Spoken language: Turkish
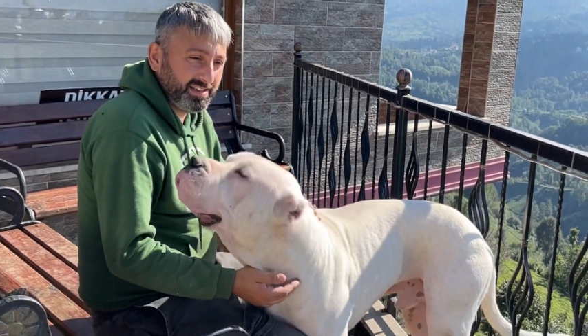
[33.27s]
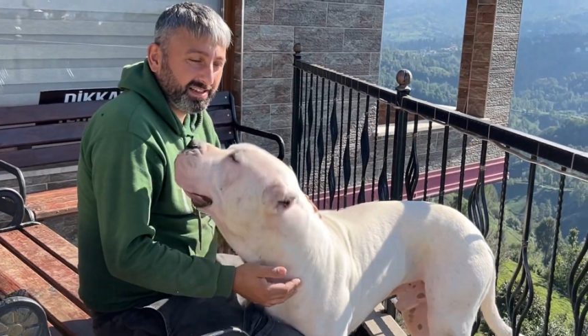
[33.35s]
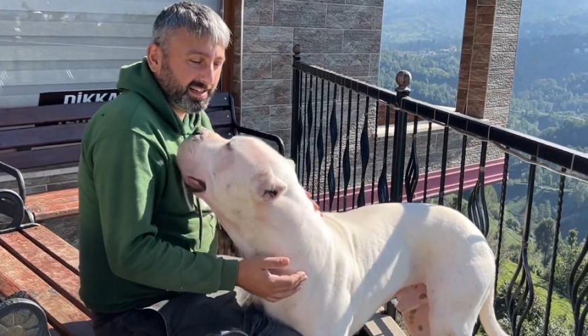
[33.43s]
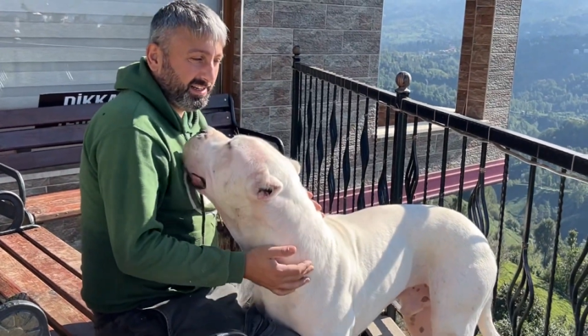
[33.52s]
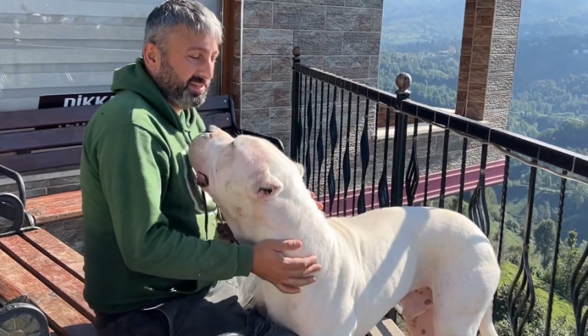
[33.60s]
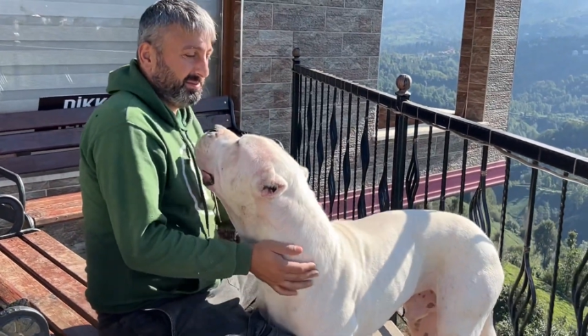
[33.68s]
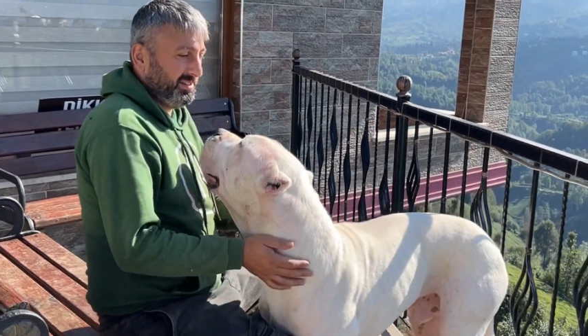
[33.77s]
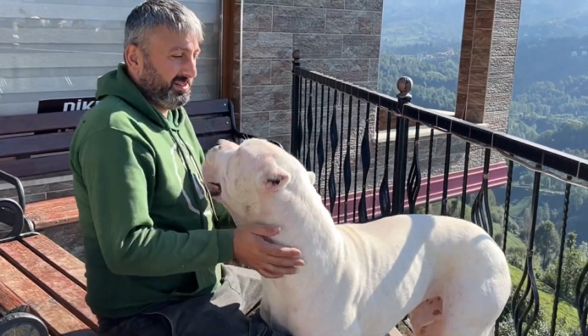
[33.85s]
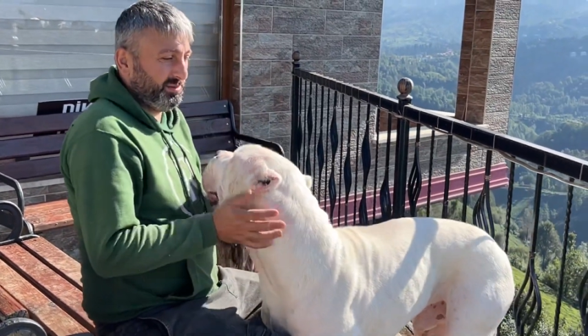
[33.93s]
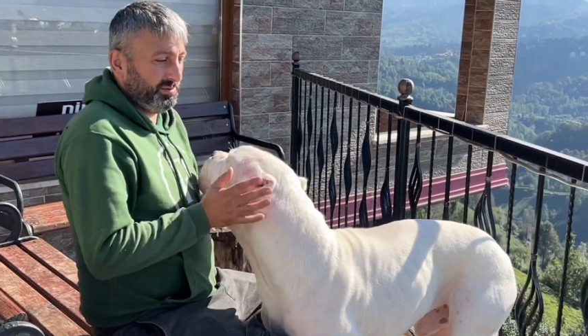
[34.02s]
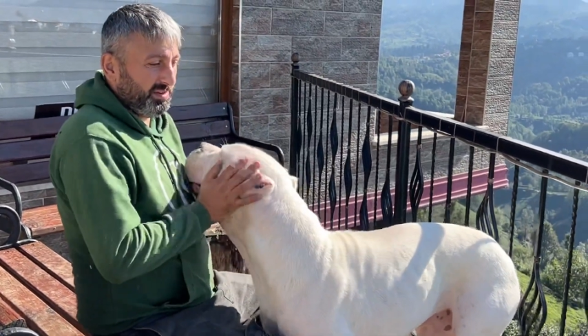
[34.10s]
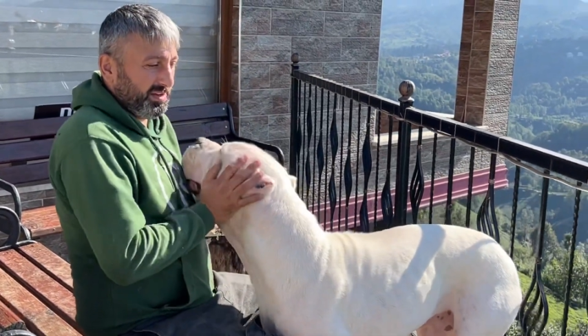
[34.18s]
karamelin
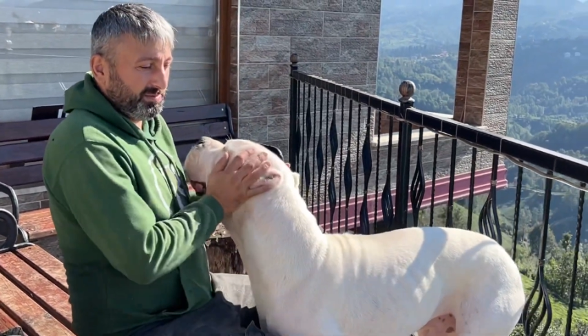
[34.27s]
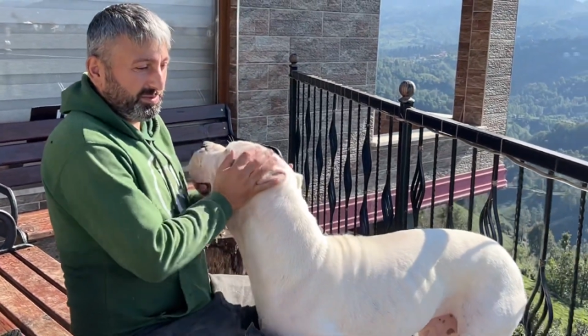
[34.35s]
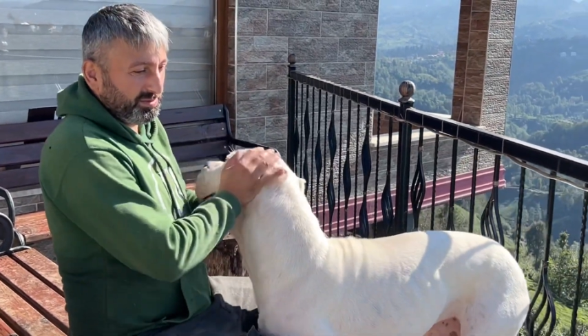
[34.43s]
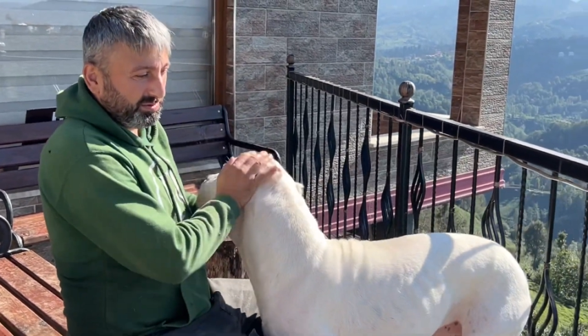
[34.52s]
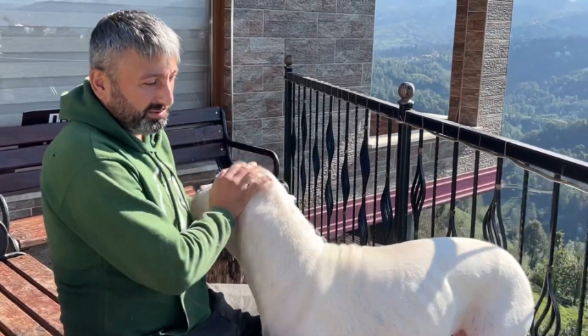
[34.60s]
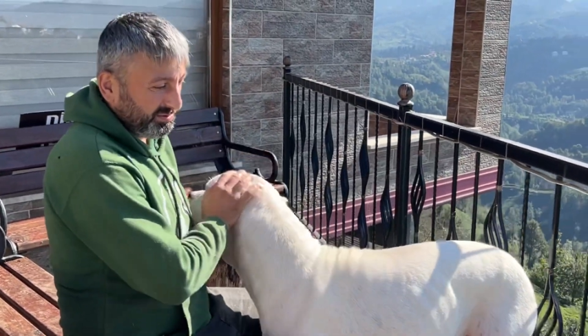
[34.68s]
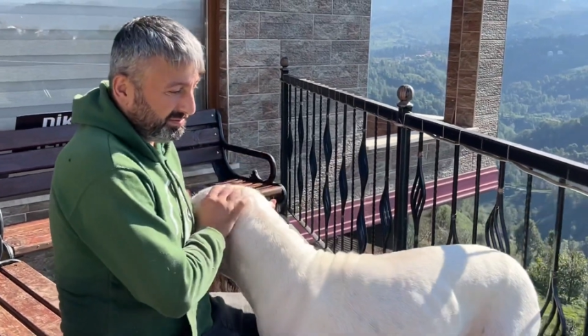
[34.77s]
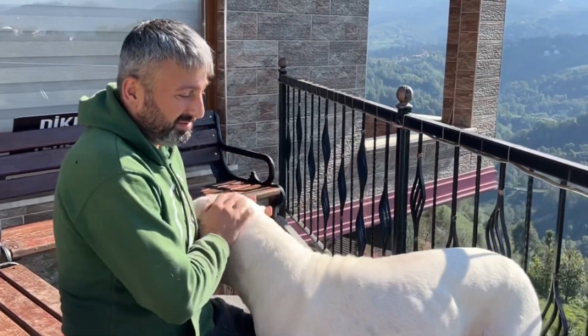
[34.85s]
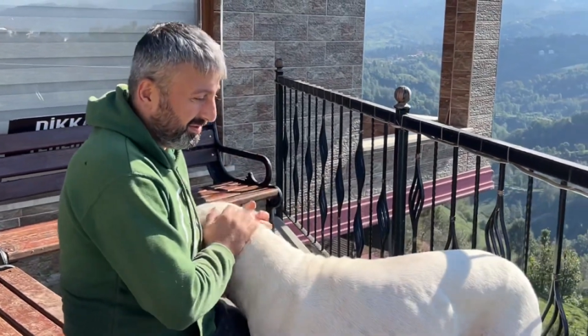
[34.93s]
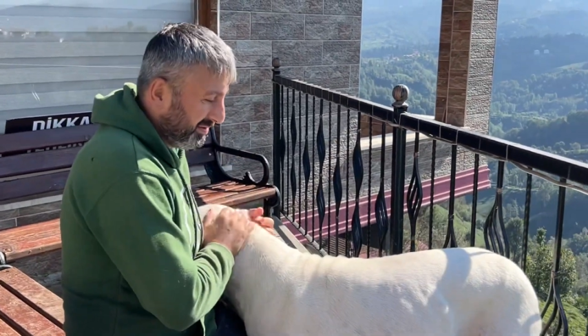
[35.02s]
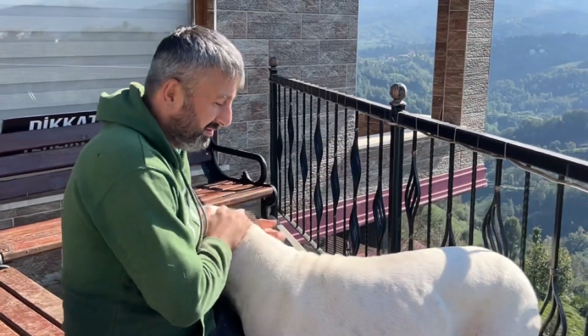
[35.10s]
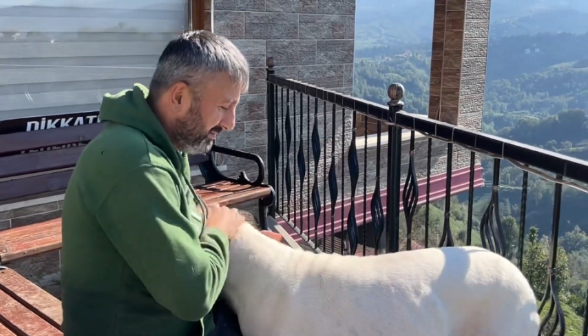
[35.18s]
ufak bir şey olduğunu
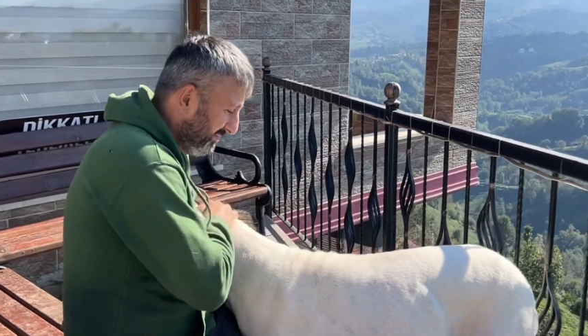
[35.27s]
biliyor.